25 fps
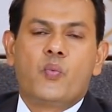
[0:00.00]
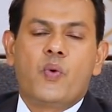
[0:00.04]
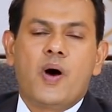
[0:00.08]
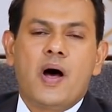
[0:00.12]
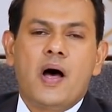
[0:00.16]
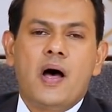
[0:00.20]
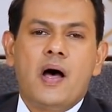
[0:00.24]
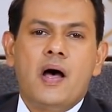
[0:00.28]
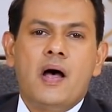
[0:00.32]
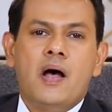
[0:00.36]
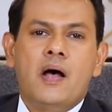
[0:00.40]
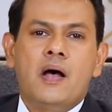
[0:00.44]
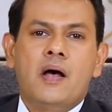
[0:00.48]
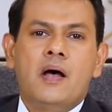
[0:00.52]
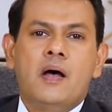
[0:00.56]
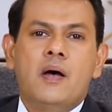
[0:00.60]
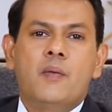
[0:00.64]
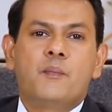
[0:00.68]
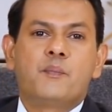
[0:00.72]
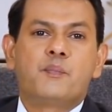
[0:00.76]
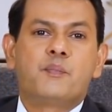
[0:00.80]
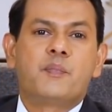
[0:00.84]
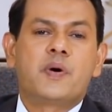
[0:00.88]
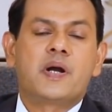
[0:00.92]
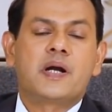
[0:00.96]
वहाँ
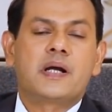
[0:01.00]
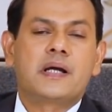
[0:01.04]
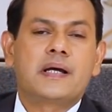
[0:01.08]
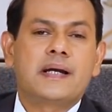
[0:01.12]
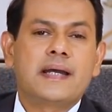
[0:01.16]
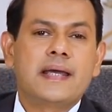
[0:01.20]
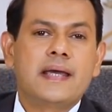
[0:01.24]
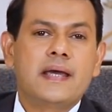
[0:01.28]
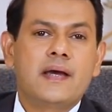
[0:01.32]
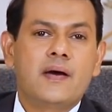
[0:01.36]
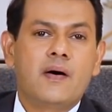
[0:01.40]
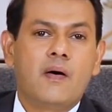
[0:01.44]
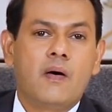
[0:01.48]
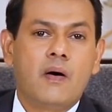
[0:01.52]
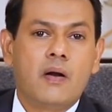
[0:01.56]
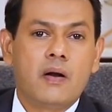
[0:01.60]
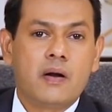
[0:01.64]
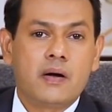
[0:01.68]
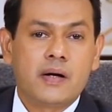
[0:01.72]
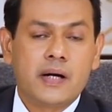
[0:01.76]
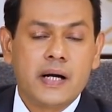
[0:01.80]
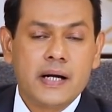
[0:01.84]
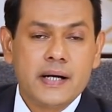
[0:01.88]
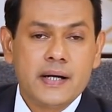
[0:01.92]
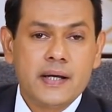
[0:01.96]
मरकरी
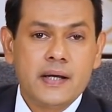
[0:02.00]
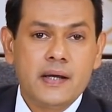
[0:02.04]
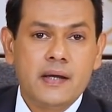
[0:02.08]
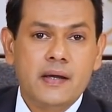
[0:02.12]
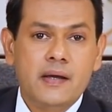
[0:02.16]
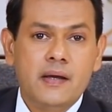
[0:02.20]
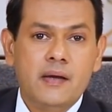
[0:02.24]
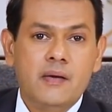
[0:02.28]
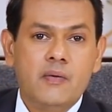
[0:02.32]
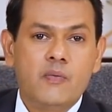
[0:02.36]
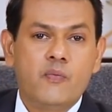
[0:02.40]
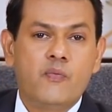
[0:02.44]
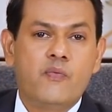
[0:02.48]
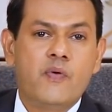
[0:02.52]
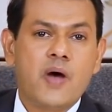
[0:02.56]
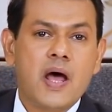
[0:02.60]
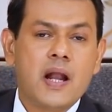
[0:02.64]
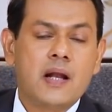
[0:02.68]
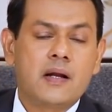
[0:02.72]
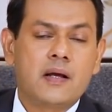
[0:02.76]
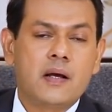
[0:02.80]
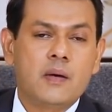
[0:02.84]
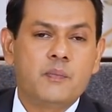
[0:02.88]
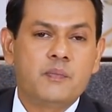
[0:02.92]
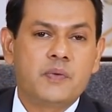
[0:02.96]
ऑलरेडी
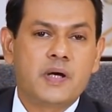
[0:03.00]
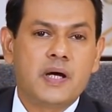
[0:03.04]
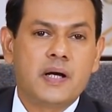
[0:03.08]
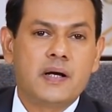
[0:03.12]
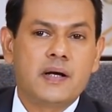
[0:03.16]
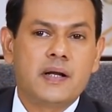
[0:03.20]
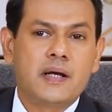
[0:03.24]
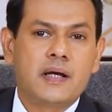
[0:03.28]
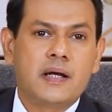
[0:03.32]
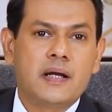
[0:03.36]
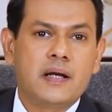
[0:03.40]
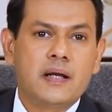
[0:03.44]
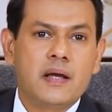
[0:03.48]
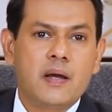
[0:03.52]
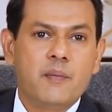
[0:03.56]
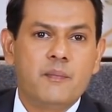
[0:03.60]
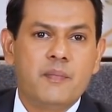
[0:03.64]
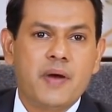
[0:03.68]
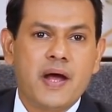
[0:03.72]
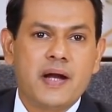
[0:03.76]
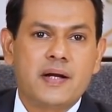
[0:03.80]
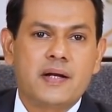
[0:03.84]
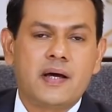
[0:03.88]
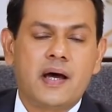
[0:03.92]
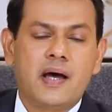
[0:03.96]
वेलकम करने के लिए
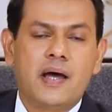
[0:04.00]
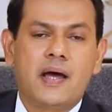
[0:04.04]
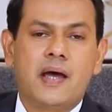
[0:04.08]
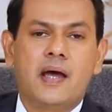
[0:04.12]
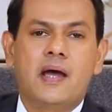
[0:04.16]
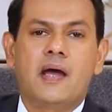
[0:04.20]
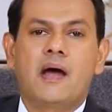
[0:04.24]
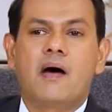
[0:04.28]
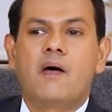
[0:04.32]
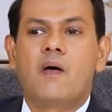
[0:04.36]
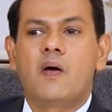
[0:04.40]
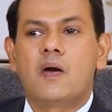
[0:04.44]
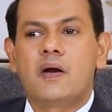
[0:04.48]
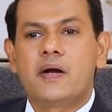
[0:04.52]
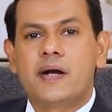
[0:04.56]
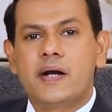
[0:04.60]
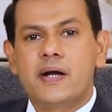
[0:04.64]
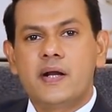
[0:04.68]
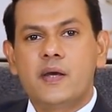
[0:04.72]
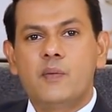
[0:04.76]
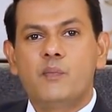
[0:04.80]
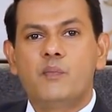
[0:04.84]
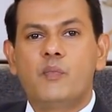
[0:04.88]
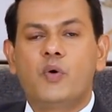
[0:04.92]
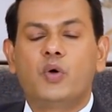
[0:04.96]
बैठा है
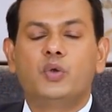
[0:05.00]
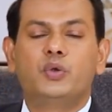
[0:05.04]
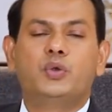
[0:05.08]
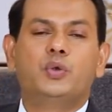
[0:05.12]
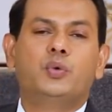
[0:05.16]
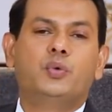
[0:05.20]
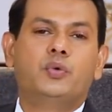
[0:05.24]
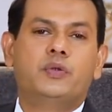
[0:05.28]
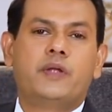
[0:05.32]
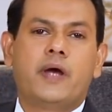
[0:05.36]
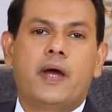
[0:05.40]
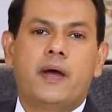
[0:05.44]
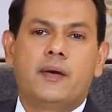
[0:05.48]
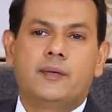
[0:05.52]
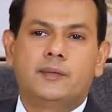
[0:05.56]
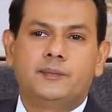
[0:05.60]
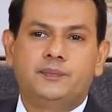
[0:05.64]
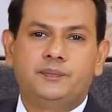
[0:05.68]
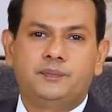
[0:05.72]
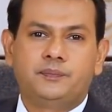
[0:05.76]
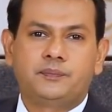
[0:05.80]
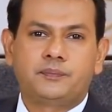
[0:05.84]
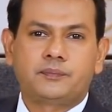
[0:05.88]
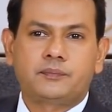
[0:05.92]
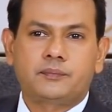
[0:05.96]
ऑलरेडी मौजूद है
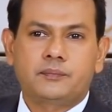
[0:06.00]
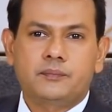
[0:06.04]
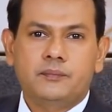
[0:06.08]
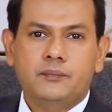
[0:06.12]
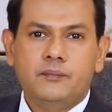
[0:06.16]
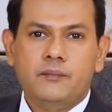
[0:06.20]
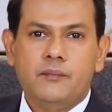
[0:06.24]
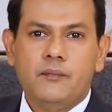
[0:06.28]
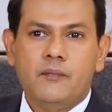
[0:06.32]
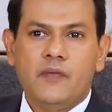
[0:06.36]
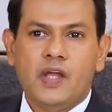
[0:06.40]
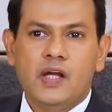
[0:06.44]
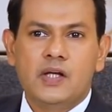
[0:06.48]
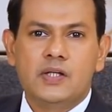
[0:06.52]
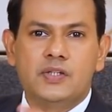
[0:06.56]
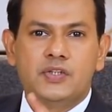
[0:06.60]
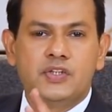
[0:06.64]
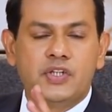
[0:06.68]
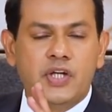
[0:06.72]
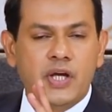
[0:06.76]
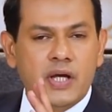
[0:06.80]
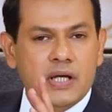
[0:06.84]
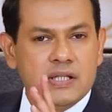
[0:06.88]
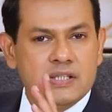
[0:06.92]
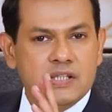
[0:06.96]

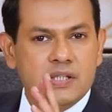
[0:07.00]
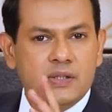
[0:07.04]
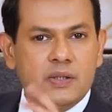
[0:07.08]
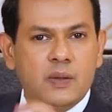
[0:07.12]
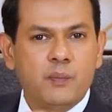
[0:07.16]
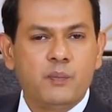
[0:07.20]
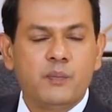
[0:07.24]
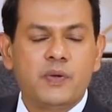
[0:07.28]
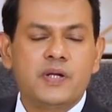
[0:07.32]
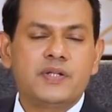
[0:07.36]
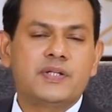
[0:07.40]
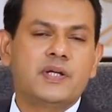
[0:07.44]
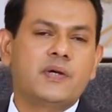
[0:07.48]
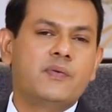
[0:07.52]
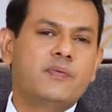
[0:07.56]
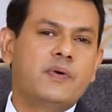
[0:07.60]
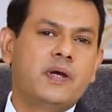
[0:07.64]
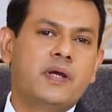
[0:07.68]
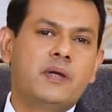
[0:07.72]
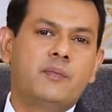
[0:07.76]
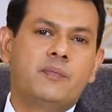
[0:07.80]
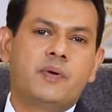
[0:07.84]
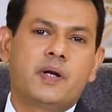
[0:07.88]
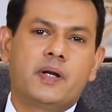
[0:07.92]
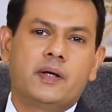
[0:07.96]
6 सितंबर से ही
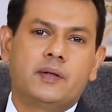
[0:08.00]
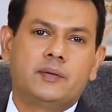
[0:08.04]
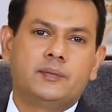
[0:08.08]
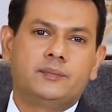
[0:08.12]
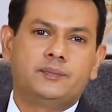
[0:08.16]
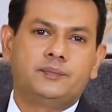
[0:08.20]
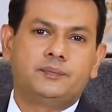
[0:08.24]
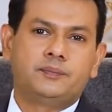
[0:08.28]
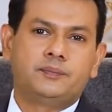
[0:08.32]
वहीं पर है